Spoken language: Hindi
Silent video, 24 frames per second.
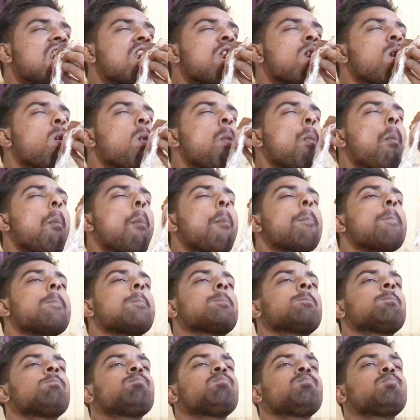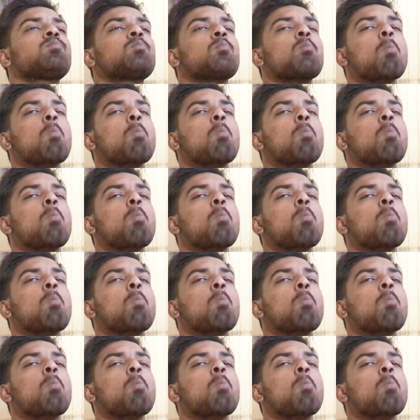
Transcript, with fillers: -hmm.